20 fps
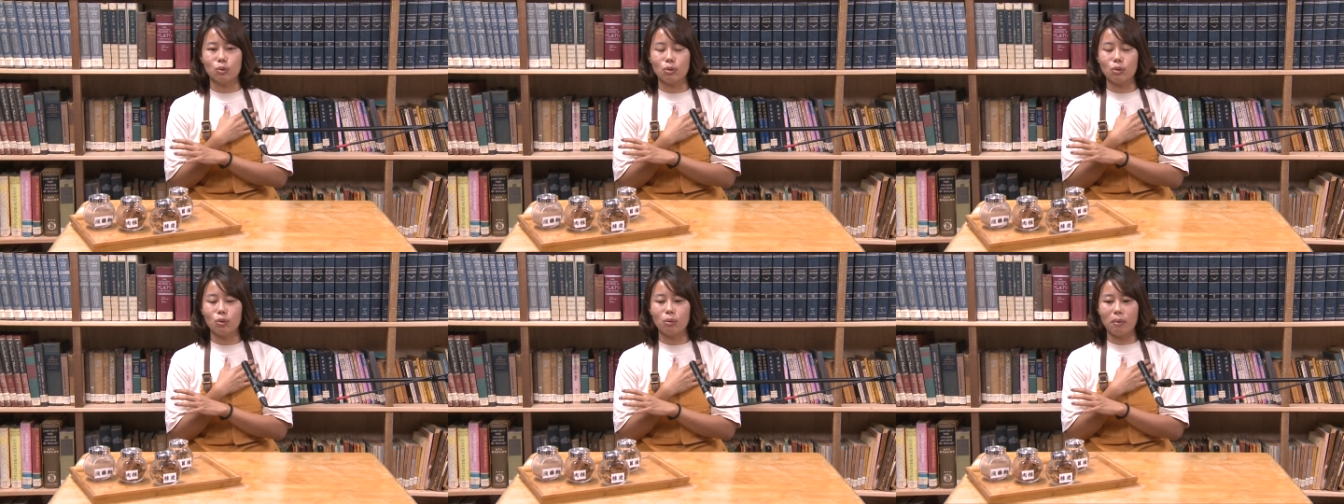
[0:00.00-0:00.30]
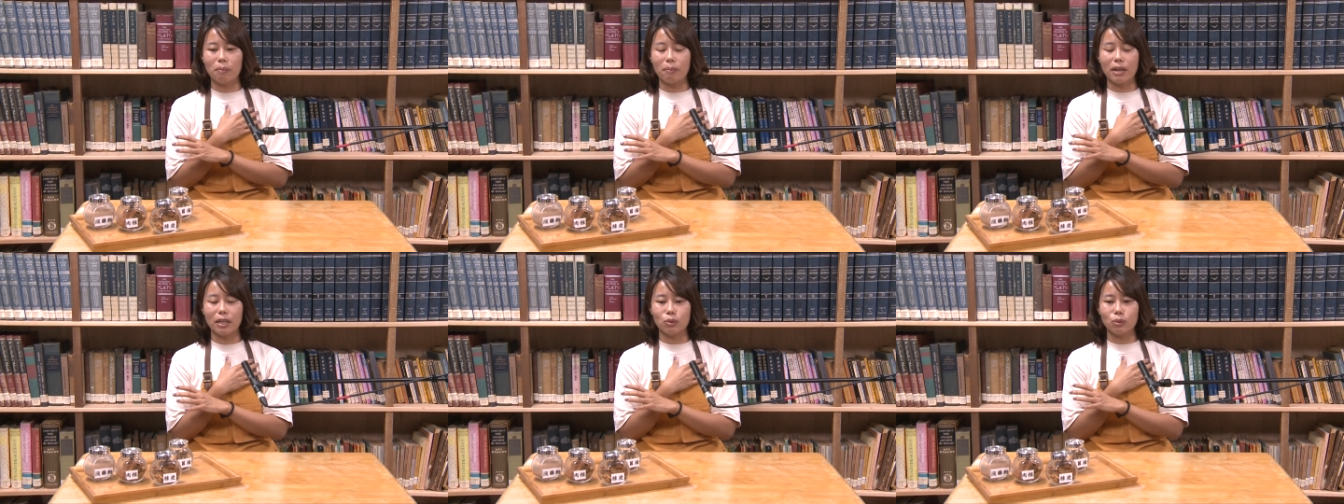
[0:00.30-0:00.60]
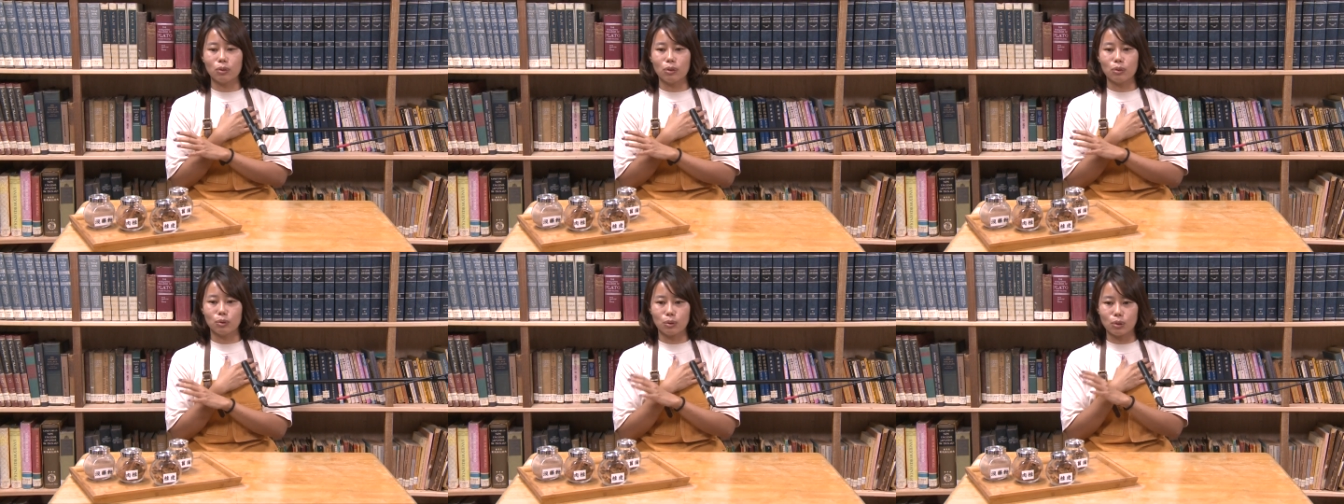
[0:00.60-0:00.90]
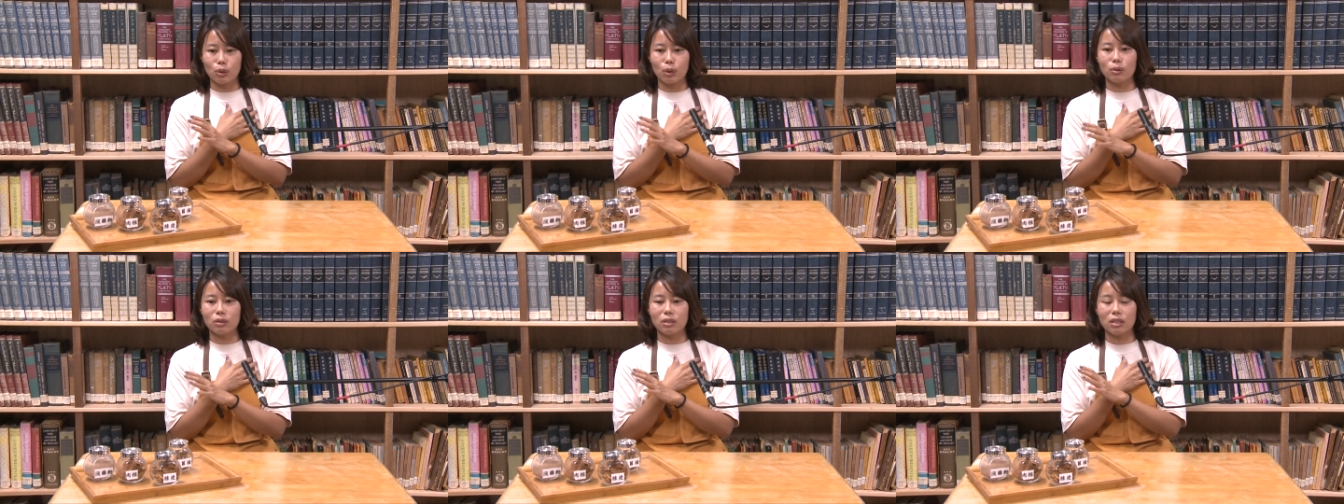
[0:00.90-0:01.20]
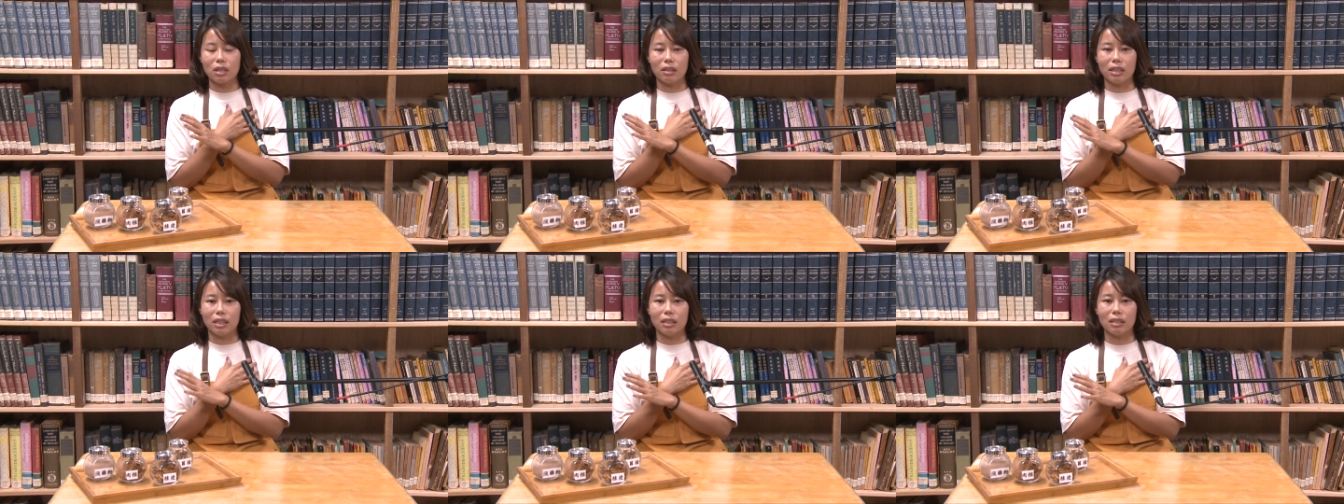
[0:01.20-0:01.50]
所以我妈妈对宗
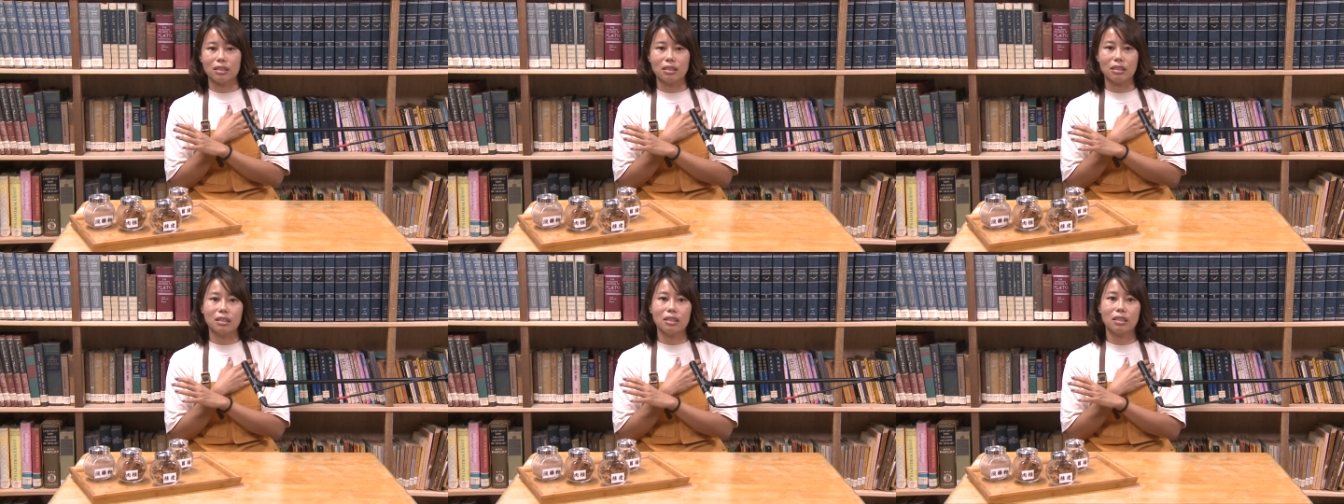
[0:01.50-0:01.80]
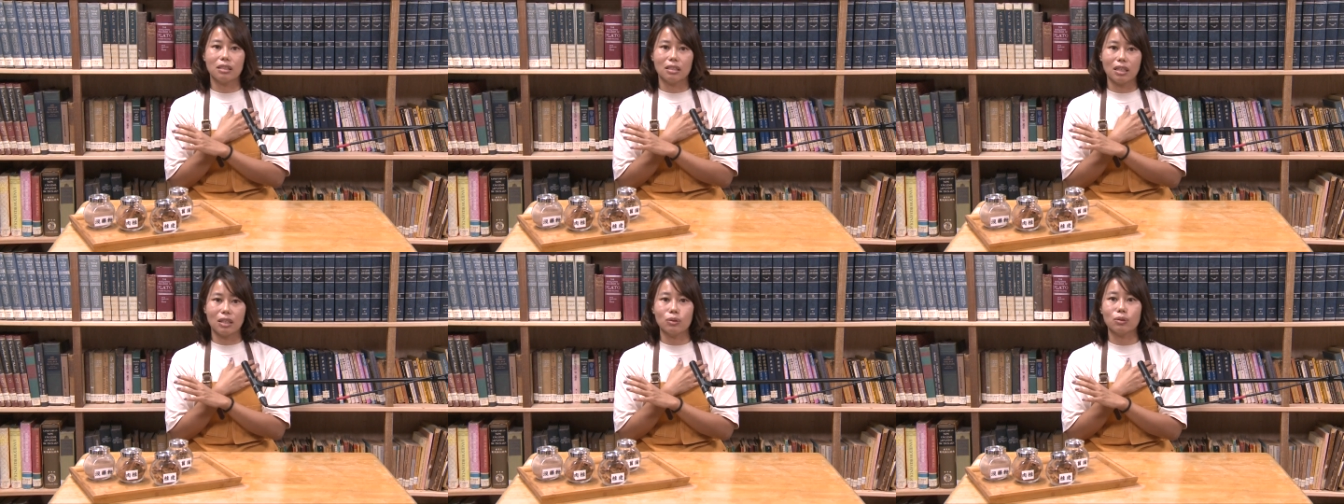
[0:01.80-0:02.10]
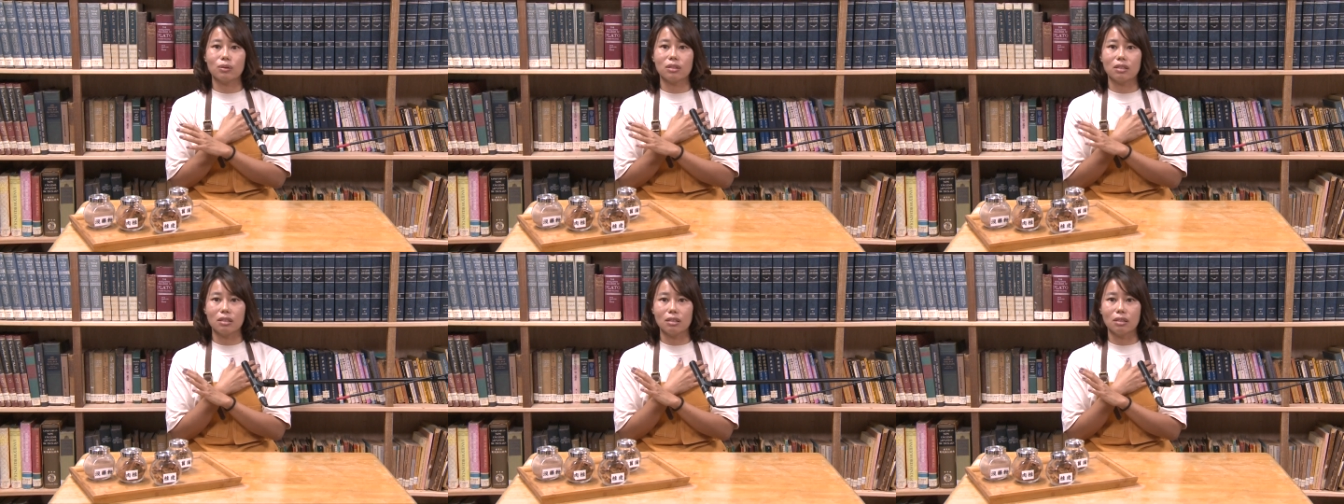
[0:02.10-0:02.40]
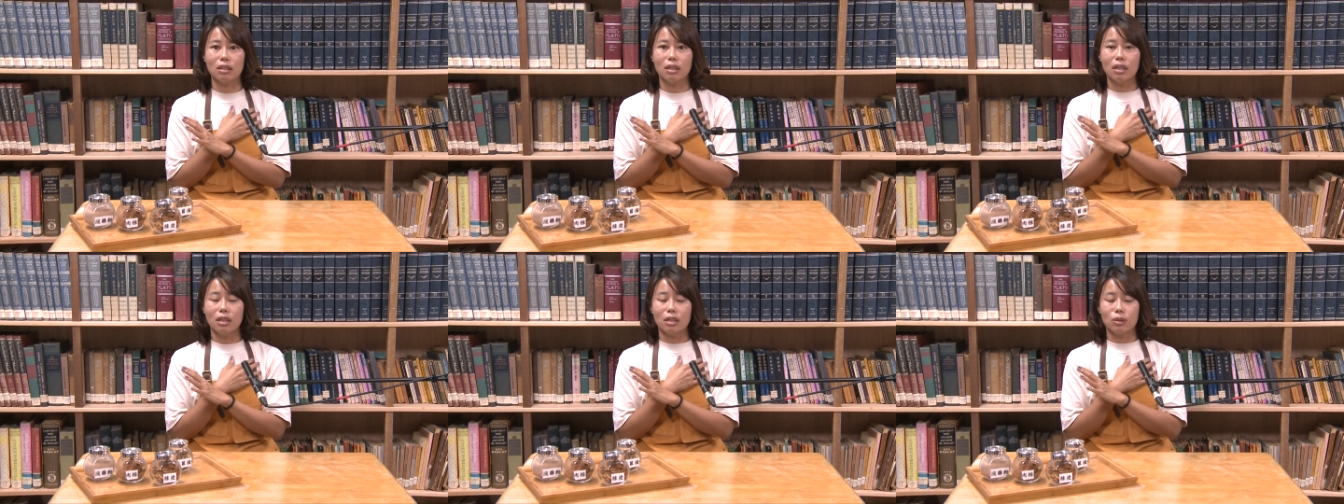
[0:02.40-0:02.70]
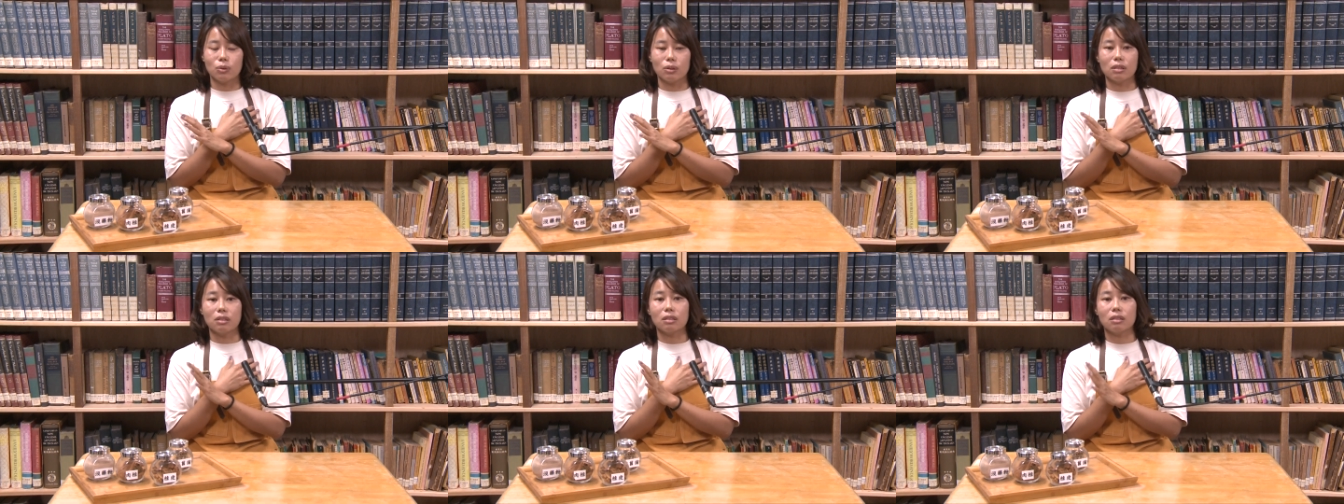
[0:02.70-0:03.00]
教两个字听起来就是
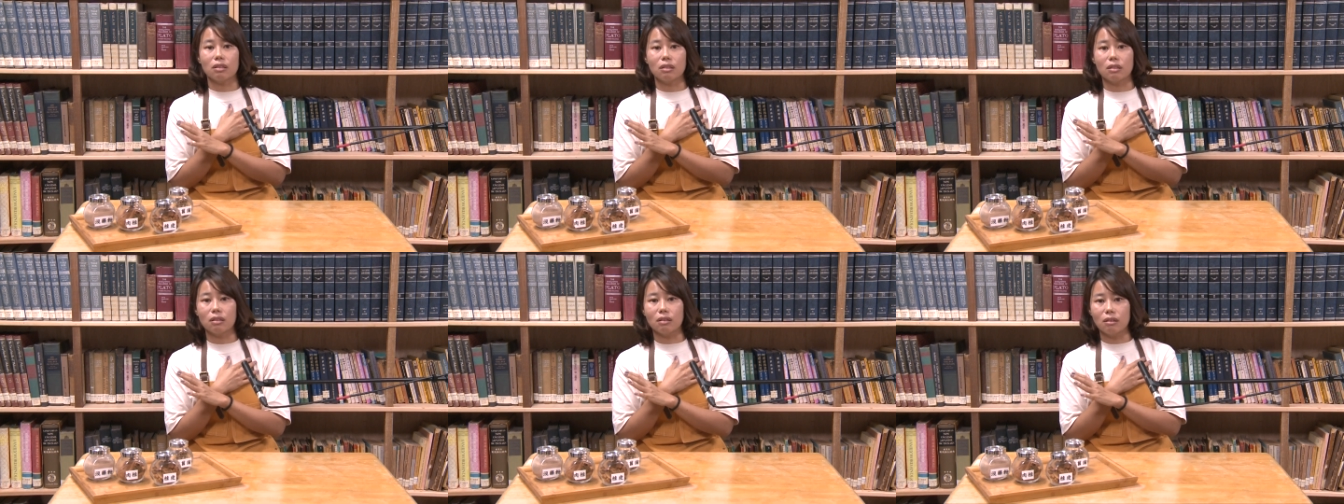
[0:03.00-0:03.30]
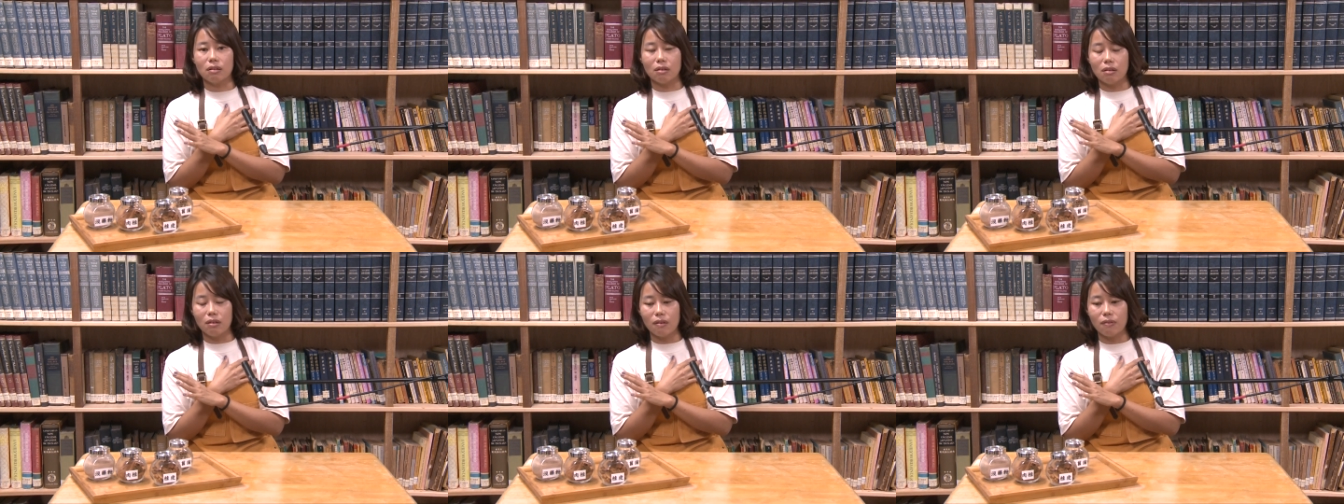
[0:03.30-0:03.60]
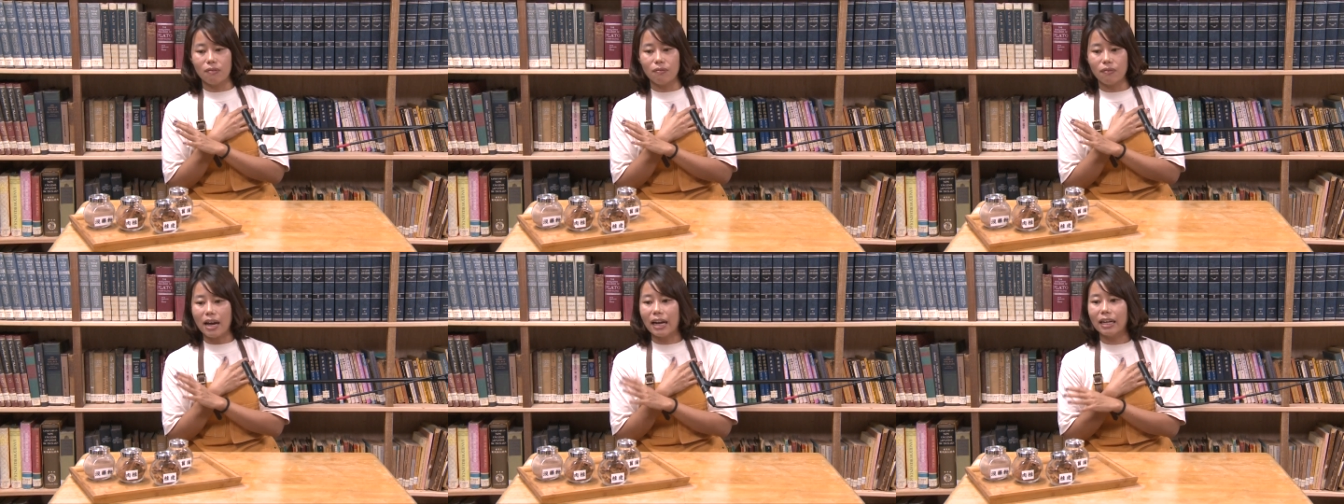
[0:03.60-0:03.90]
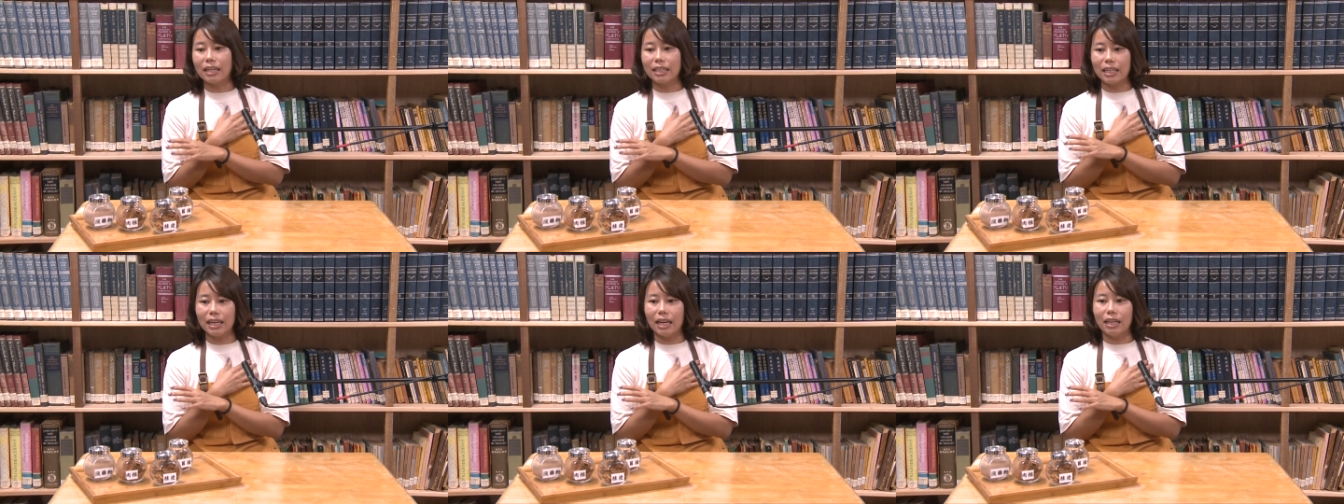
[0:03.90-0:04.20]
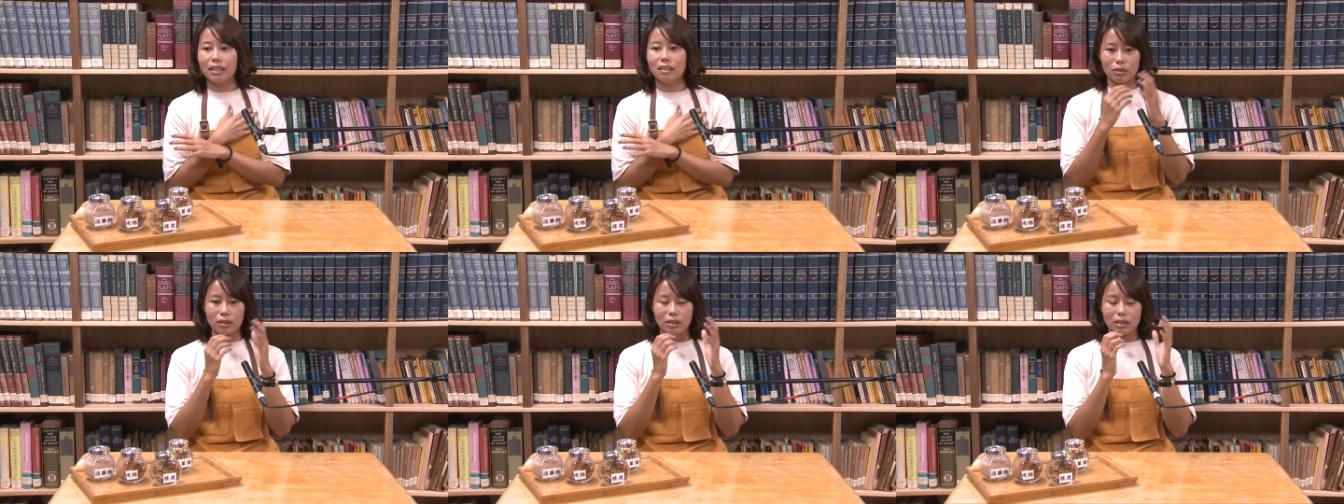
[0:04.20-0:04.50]
觉得是反感。